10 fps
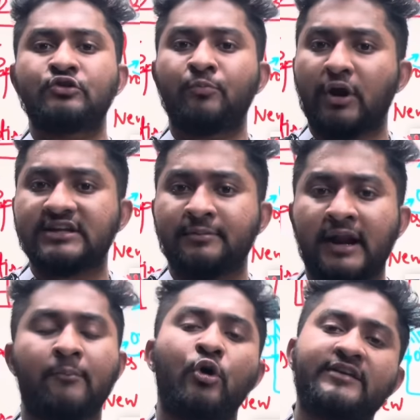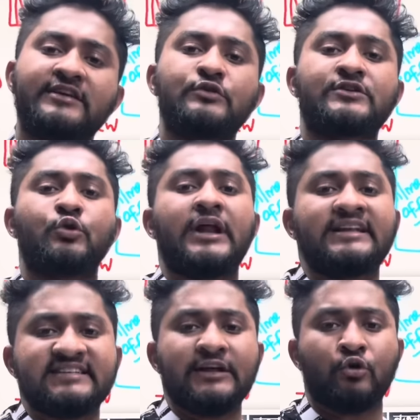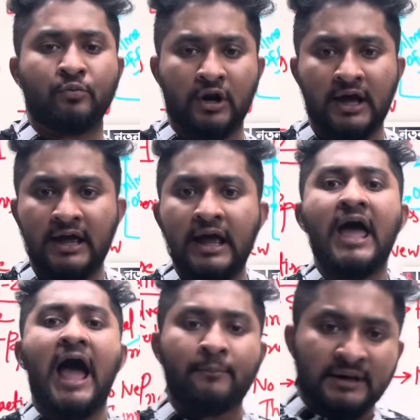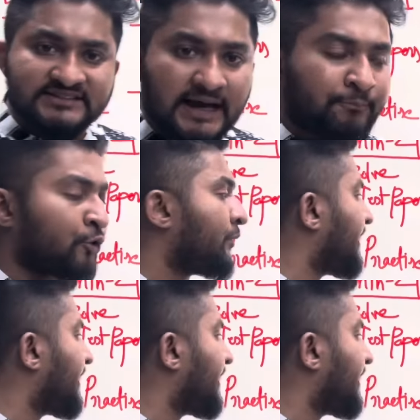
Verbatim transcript: কিছু পড়া যাবে না বোগাস কিছু আসলে ওটা অ্যান্সারই করবো না আমরা যা পড়বো